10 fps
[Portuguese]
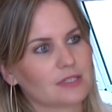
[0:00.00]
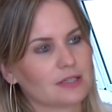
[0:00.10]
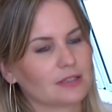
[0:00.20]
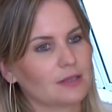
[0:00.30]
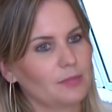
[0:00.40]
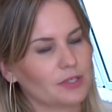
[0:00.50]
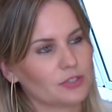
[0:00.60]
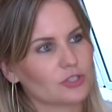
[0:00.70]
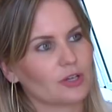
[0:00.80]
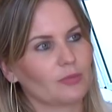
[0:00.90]

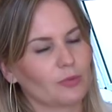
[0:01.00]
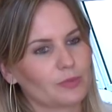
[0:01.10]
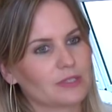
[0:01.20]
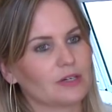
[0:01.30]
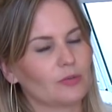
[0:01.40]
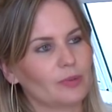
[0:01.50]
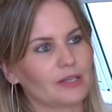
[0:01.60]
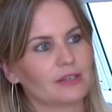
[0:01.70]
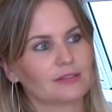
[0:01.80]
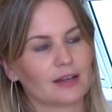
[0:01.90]
Exatamente. É uma opção
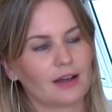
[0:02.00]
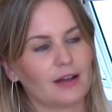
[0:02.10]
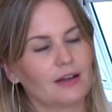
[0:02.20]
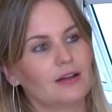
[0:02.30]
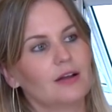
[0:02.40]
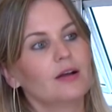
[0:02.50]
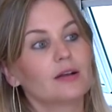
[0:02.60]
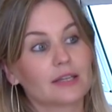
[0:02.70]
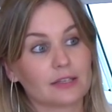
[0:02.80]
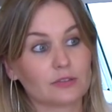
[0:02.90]
para quem está
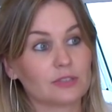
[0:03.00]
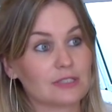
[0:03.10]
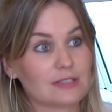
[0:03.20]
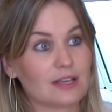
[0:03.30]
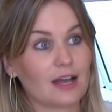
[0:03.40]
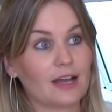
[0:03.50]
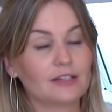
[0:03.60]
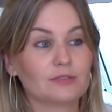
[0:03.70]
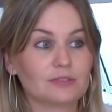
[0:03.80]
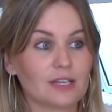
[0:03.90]
querendo iniciar
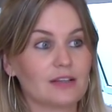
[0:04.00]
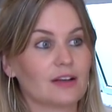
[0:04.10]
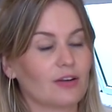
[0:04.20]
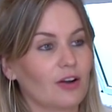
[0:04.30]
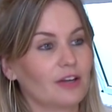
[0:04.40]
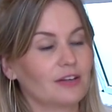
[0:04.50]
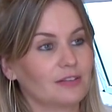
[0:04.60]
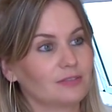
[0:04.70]
e não tem agora